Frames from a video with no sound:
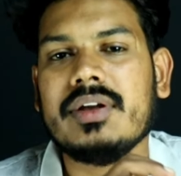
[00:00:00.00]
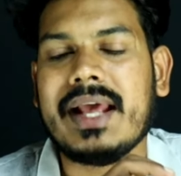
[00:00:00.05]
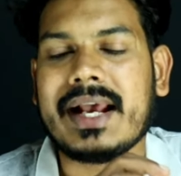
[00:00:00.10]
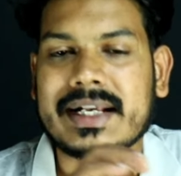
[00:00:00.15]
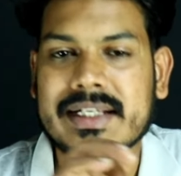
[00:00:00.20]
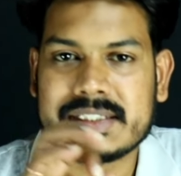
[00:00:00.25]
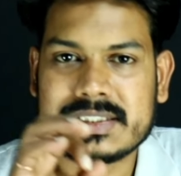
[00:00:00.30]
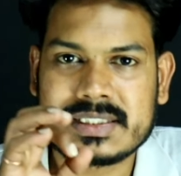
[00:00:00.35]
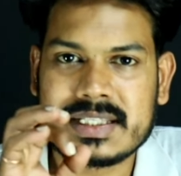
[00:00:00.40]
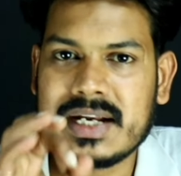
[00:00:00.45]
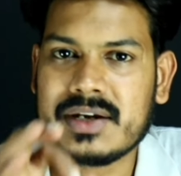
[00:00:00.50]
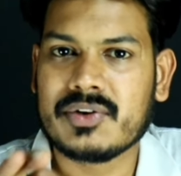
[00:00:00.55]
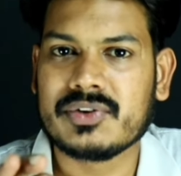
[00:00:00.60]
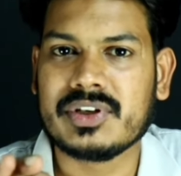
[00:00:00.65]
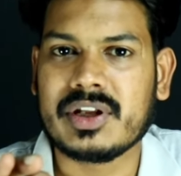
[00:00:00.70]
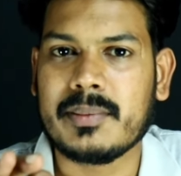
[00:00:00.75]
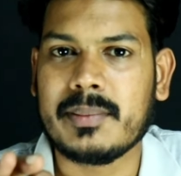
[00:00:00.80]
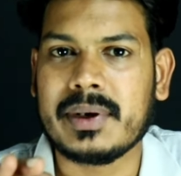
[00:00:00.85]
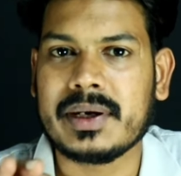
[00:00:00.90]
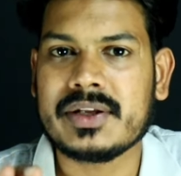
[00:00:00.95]
ఎక్సలెంట్
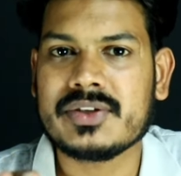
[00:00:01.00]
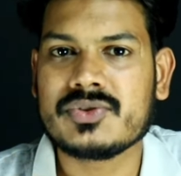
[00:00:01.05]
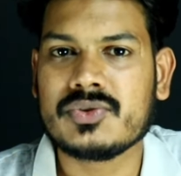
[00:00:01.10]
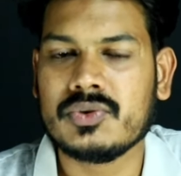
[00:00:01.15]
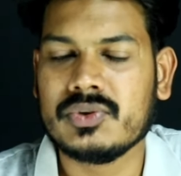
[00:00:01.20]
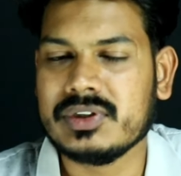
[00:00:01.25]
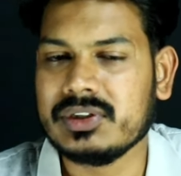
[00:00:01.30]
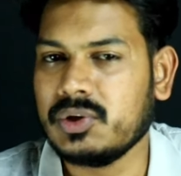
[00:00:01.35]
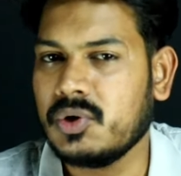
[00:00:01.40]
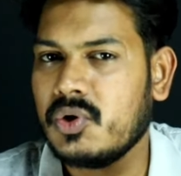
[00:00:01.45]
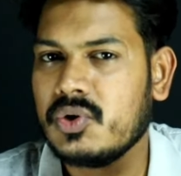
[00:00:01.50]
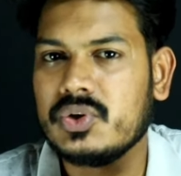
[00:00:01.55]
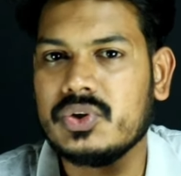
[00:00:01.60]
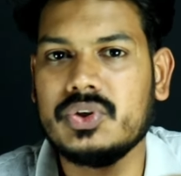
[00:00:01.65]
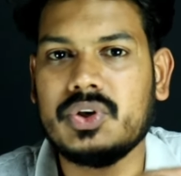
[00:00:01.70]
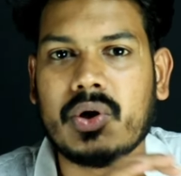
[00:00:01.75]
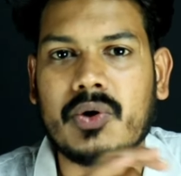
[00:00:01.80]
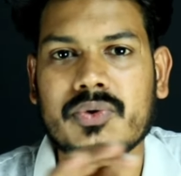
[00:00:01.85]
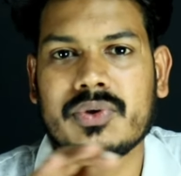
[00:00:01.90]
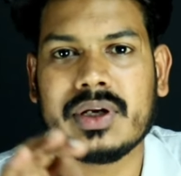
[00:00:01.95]
ఉందన్నమాట సో నో
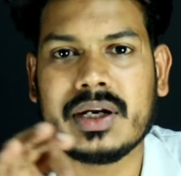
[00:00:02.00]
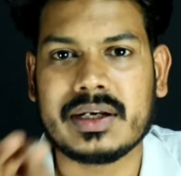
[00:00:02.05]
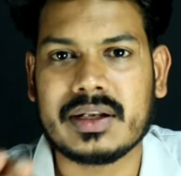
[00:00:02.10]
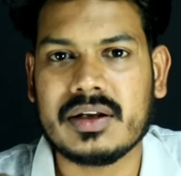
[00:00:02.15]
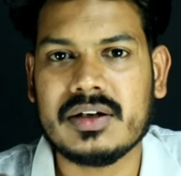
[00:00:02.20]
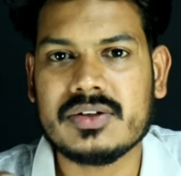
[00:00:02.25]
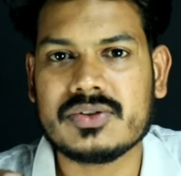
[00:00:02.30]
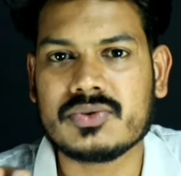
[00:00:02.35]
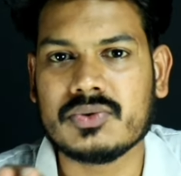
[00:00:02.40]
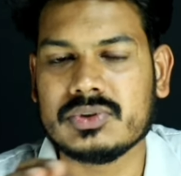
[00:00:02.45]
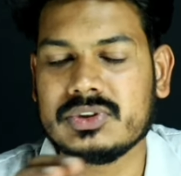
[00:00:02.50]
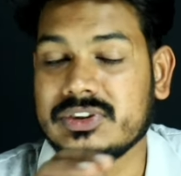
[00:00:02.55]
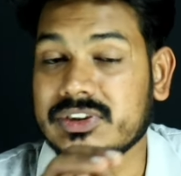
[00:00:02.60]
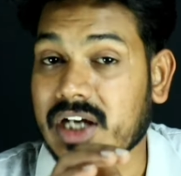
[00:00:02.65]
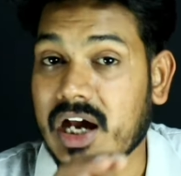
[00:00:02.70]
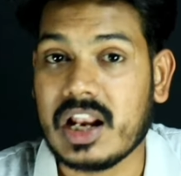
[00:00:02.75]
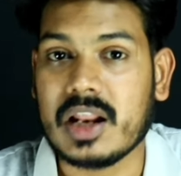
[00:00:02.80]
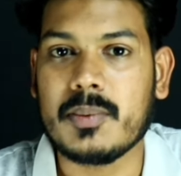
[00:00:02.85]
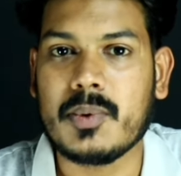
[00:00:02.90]
డౌట్ అట్ ఆల్ సో చాలా